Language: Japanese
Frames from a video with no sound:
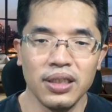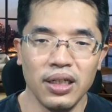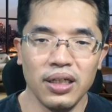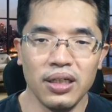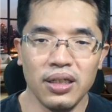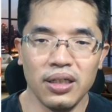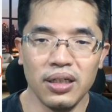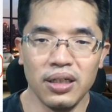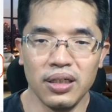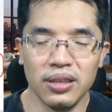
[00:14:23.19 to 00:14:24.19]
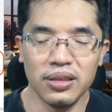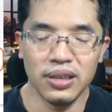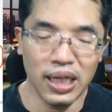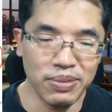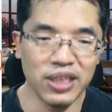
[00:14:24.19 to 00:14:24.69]
えー、
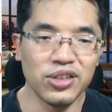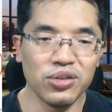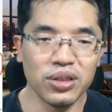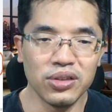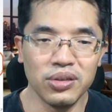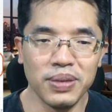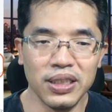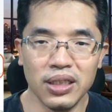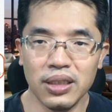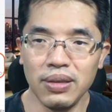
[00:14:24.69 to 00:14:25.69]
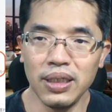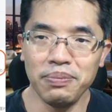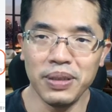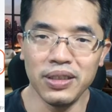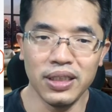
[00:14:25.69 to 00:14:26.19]
ライブ配信とかする場合なんかは、やっ
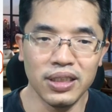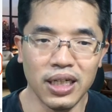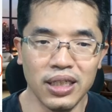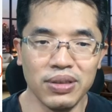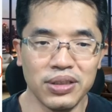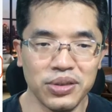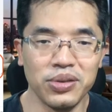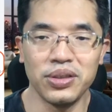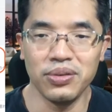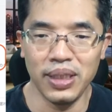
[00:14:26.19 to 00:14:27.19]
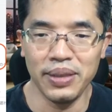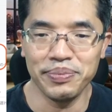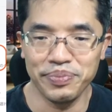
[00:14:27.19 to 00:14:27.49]
ぱりね、光は強いですよね。